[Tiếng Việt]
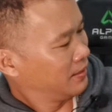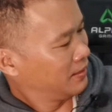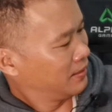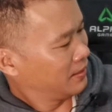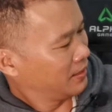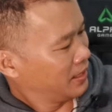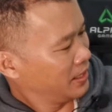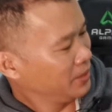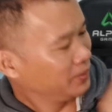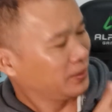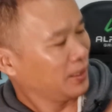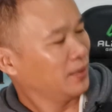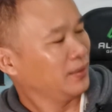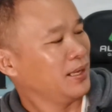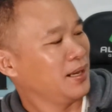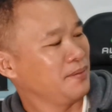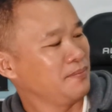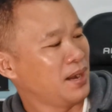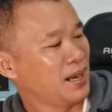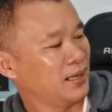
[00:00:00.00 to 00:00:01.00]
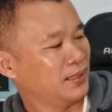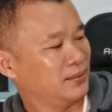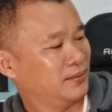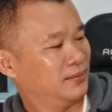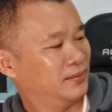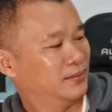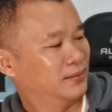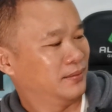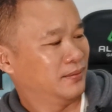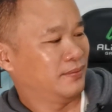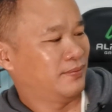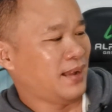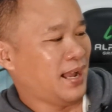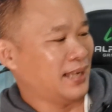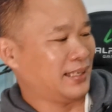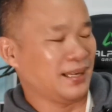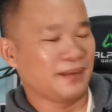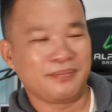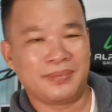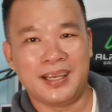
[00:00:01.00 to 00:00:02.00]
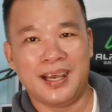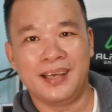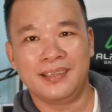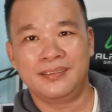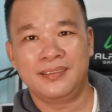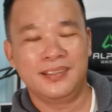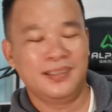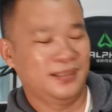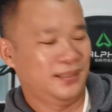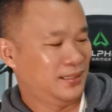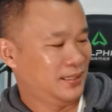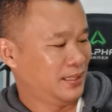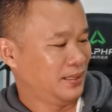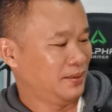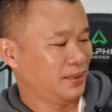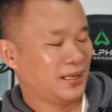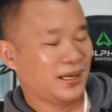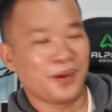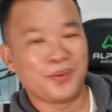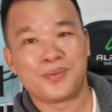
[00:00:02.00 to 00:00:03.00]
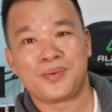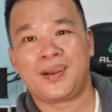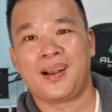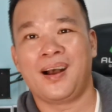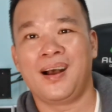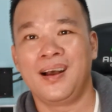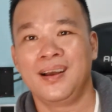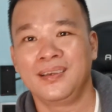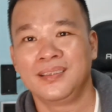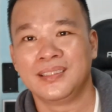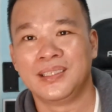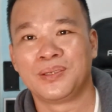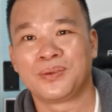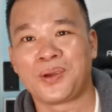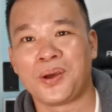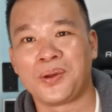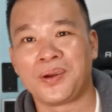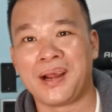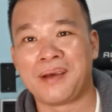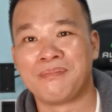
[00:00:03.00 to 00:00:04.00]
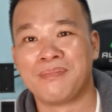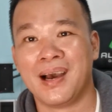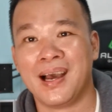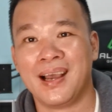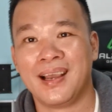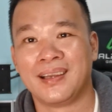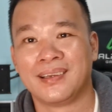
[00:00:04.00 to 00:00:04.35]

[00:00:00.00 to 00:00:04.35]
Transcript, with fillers: yếu tố thân mật và cam kết nhưng mà không có yếu tố đam mê